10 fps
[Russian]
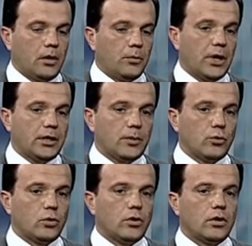
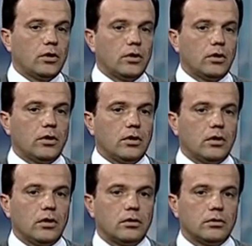Поэтому,
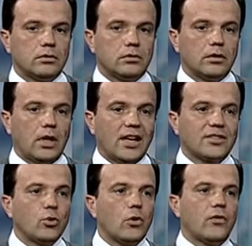э,
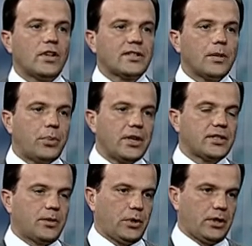основываясь на
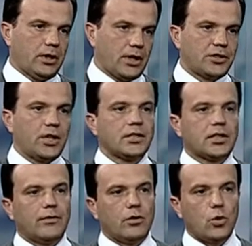принципах
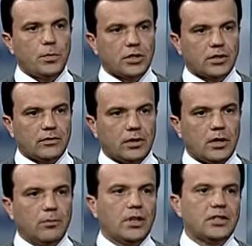гражданского общества,
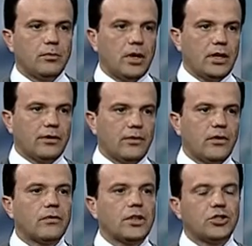максимального
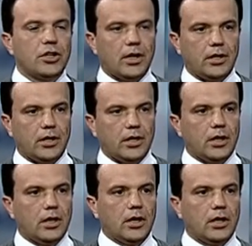вовлечения
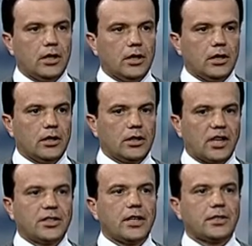э,
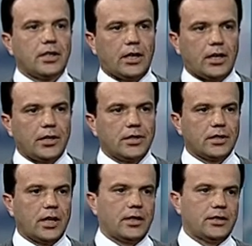гражданских
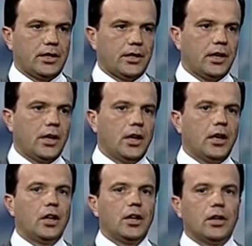организаций,
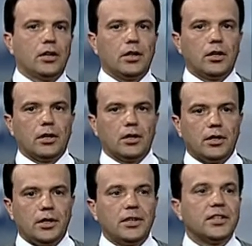э,
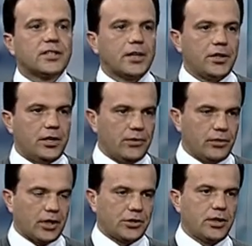инициатив
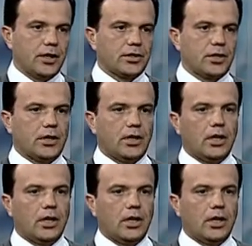гражданских,